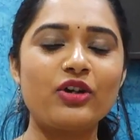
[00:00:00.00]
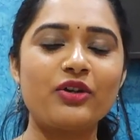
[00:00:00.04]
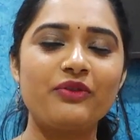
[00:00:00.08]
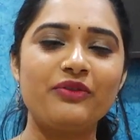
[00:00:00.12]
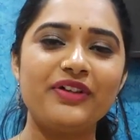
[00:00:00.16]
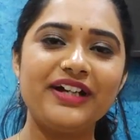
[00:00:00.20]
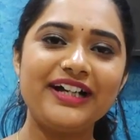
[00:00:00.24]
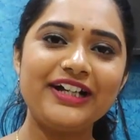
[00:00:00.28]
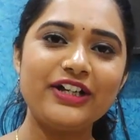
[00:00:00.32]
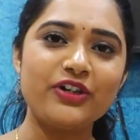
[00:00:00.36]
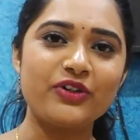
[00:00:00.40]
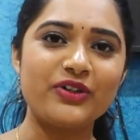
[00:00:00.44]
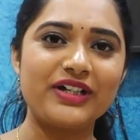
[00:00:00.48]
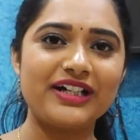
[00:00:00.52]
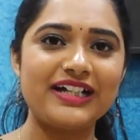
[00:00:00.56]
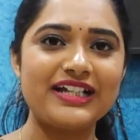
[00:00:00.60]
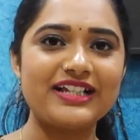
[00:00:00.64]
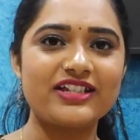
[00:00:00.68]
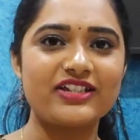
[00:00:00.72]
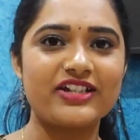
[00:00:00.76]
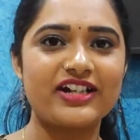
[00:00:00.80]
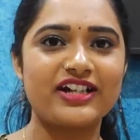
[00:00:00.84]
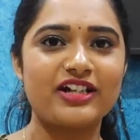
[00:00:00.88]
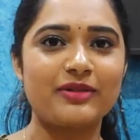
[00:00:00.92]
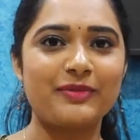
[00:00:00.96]
ఒక వీడియో
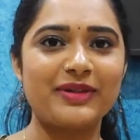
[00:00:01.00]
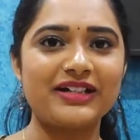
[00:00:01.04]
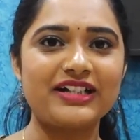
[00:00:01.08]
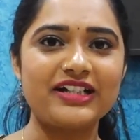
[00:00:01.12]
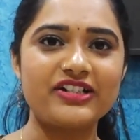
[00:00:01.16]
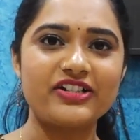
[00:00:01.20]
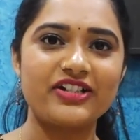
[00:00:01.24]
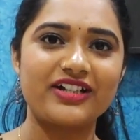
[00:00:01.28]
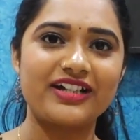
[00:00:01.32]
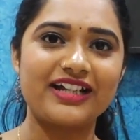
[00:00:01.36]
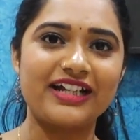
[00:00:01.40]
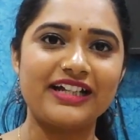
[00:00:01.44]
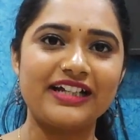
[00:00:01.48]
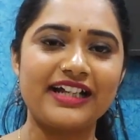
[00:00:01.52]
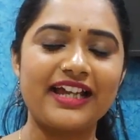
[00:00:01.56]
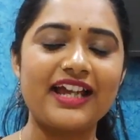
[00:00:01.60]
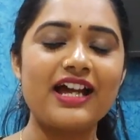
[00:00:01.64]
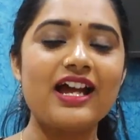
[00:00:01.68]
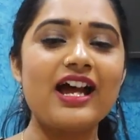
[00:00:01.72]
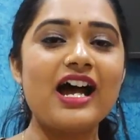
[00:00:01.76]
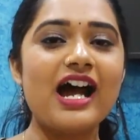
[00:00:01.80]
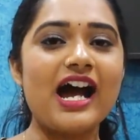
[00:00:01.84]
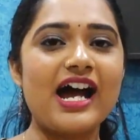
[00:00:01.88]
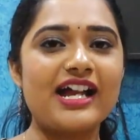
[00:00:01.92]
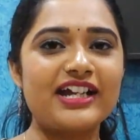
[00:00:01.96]
రిలీజ్ చేయడం అయితే జరిగింది
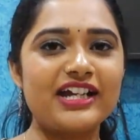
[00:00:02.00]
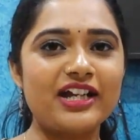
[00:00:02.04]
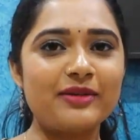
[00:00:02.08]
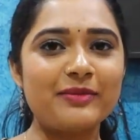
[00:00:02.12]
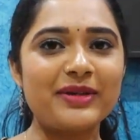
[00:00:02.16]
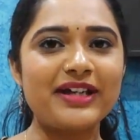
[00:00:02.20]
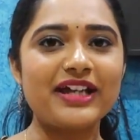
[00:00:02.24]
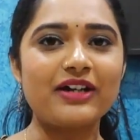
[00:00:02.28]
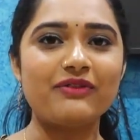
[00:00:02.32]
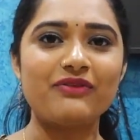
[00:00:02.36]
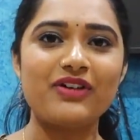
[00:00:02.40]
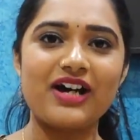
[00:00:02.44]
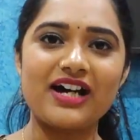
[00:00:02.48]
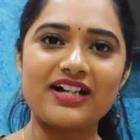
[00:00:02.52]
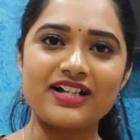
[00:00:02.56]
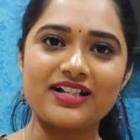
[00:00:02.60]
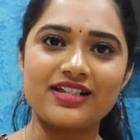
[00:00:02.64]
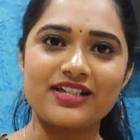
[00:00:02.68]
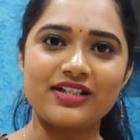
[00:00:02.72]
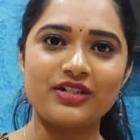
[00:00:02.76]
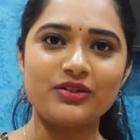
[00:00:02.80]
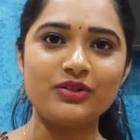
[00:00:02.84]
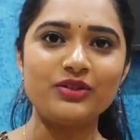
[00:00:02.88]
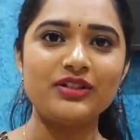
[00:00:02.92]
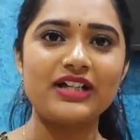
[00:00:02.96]
అన్నమయ్య
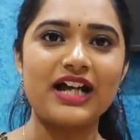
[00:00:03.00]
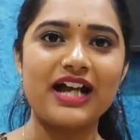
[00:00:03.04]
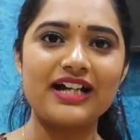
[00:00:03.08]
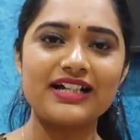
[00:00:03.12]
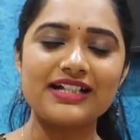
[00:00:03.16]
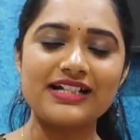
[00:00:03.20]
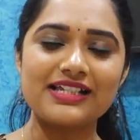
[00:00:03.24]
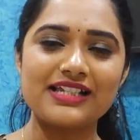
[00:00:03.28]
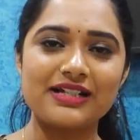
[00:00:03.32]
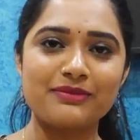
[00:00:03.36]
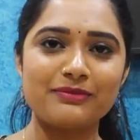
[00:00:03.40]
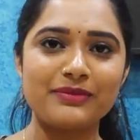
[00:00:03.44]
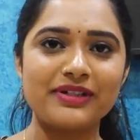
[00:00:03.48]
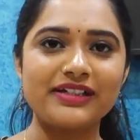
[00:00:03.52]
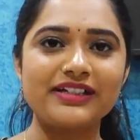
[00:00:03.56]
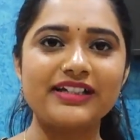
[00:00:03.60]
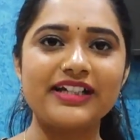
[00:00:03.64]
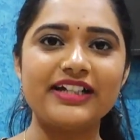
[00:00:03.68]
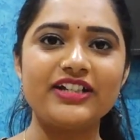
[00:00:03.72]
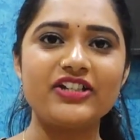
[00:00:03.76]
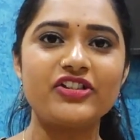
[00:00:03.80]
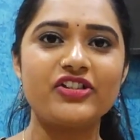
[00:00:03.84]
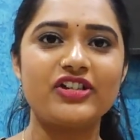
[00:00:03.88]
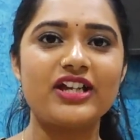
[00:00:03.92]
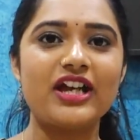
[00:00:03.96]
వారసులు దానికి
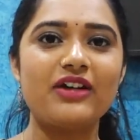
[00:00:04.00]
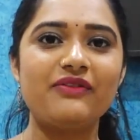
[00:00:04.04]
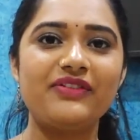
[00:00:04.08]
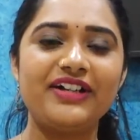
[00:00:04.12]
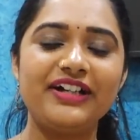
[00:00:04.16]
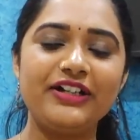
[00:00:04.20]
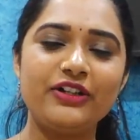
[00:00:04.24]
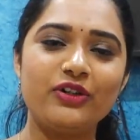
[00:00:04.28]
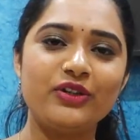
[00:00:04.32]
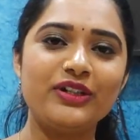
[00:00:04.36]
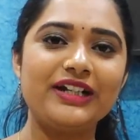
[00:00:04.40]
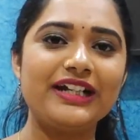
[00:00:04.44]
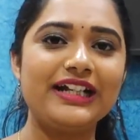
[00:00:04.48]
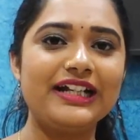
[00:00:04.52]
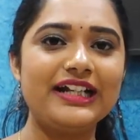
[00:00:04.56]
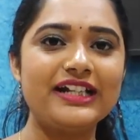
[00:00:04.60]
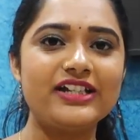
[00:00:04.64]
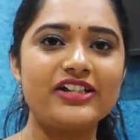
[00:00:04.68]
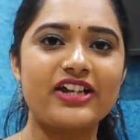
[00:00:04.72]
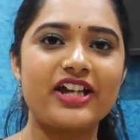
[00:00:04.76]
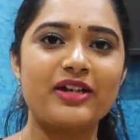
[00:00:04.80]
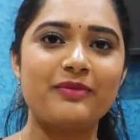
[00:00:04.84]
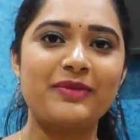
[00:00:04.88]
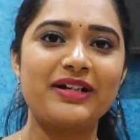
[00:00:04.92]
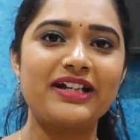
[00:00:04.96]
సంబంధించి ఆ వీడియోను
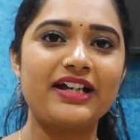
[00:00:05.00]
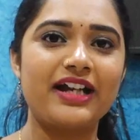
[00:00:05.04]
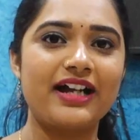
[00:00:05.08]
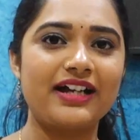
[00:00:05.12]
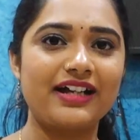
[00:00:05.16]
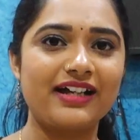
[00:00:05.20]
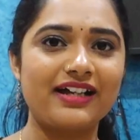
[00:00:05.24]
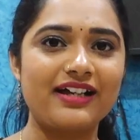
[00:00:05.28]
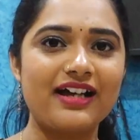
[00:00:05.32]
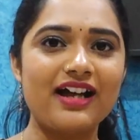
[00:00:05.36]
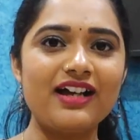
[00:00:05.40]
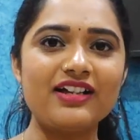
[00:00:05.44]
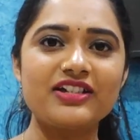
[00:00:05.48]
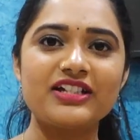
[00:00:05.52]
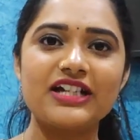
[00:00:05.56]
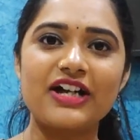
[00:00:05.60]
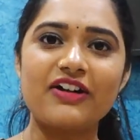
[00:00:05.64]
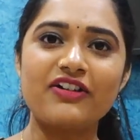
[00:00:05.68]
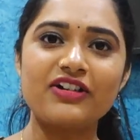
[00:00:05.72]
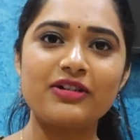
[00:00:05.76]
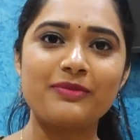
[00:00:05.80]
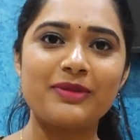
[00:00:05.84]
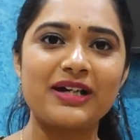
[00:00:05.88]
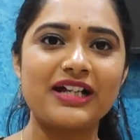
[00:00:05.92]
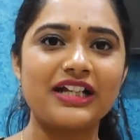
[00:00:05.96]
రిలీజ్ చేయమని అడగ్గా
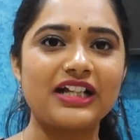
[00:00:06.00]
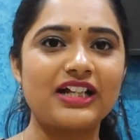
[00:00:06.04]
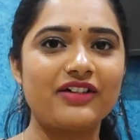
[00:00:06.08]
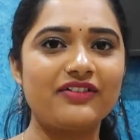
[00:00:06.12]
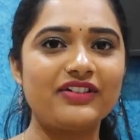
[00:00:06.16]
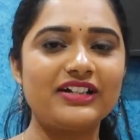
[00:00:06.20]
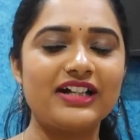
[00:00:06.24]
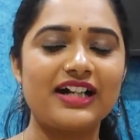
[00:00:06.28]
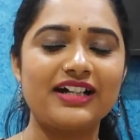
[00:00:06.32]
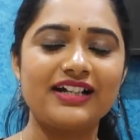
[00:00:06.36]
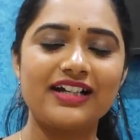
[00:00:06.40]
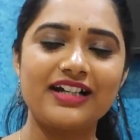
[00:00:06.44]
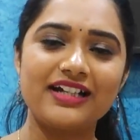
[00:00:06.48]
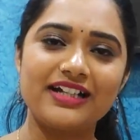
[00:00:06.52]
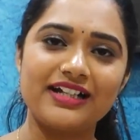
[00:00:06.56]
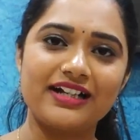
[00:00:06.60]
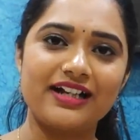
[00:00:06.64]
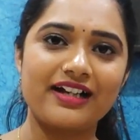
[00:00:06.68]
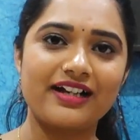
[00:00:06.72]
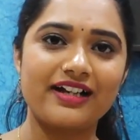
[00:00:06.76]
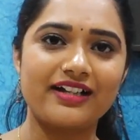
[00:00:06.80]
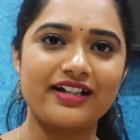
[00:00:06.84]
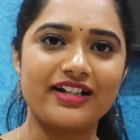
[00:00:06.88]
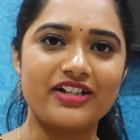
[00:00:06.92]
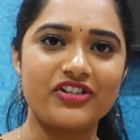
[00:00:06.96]
శ్రావణ భార్గవి దానికి
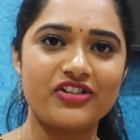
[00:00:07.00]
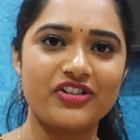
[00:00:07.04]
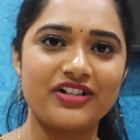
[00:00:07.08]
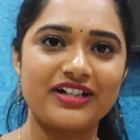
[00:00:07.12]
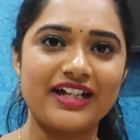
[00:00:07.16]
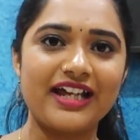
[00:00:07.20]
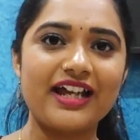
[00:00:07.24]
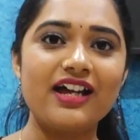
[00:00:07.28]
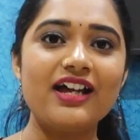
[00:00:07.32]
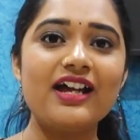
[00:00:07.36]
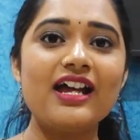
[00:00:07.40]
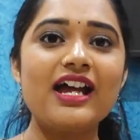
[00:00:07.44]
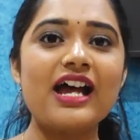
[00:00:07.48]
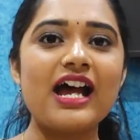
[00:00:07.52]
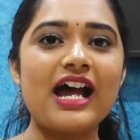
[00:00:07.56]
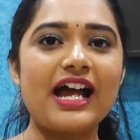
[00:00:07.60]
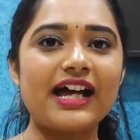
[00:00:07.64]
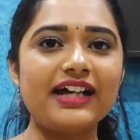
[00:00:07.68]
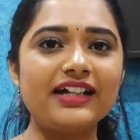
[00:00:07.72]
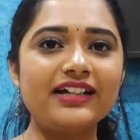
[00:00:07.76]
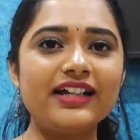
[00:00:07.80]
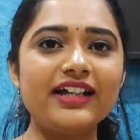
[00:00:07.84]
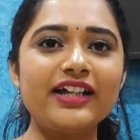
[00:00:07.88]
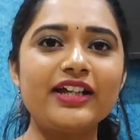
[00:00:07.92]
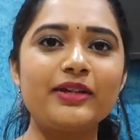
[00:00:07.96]
నిరాకరించింది
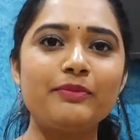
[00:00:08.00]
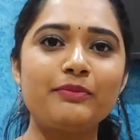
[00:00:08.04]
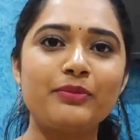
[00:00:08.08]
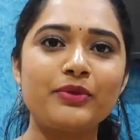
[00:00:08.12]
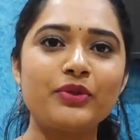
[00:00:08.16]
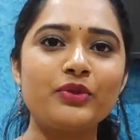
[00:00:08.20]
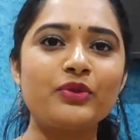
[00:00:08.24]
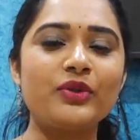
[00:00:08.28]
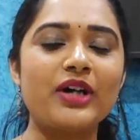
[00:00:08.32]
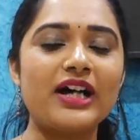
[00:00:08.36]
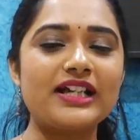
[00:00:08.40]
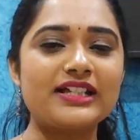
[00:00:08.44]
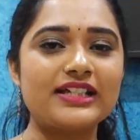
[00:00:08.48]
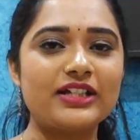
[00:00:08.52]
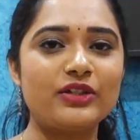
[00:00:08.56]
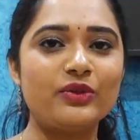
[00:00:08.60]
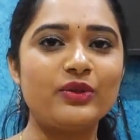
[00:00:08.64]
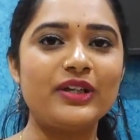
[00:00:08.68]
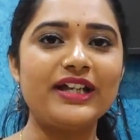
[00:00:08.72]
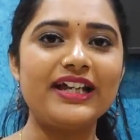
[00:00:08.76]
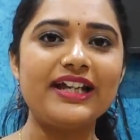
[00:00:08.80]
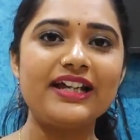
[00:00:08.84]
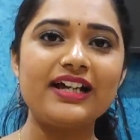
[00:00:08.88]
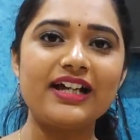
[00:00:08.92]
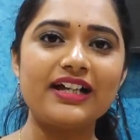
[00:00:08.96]
అయితే ఇప్పుడు అసలు
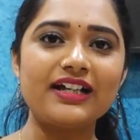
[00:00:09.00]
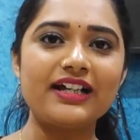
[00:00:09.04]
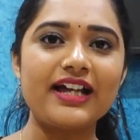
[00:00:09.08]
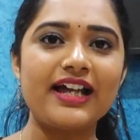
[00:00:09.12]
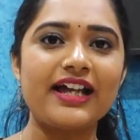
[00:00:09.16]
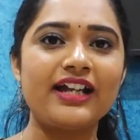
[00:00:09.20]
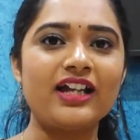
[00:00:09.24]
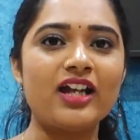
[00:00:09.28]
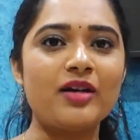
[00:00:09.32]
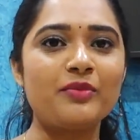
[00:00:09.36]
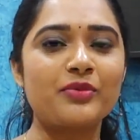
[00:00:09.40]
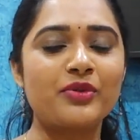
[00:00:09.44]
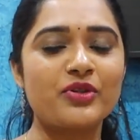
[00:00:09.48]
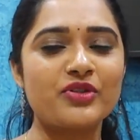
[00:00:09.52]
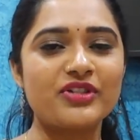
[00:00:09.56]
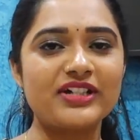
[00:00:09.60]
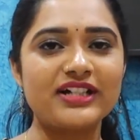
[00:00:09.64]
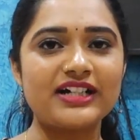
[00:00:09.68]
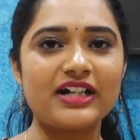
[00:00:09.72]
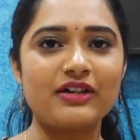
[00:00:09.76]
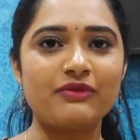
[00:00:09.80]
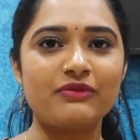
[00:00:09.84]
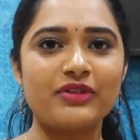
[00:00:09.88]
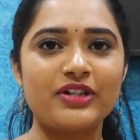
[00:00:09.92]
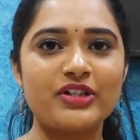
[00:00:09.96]
లీగల్గా ఎలా
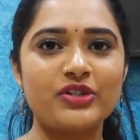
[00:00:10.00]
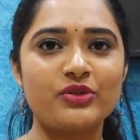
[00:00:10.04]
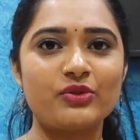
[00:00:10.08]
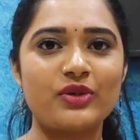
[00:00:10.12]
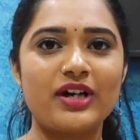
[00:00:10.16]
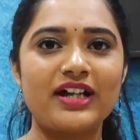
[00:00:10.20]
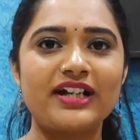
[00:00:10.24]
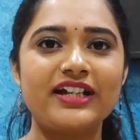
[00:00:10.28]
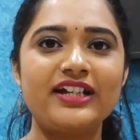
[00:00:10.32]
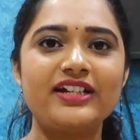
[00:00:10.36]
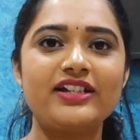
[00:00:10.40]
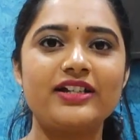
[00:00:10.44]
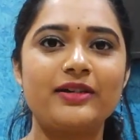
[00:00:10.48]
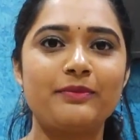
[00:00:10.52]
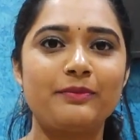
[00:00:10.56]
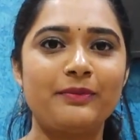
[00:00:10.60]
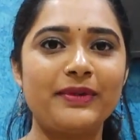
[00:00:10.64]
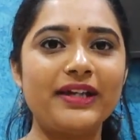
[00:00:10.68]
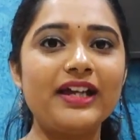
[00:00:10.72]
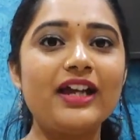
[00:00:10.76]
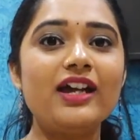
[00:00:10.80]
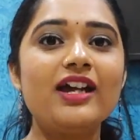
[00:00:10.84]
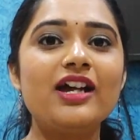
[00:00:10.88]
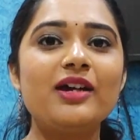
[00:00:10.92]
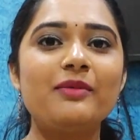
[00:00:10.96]
ప్రొసీడ్ అవ్వచ్చు అని చెప్పి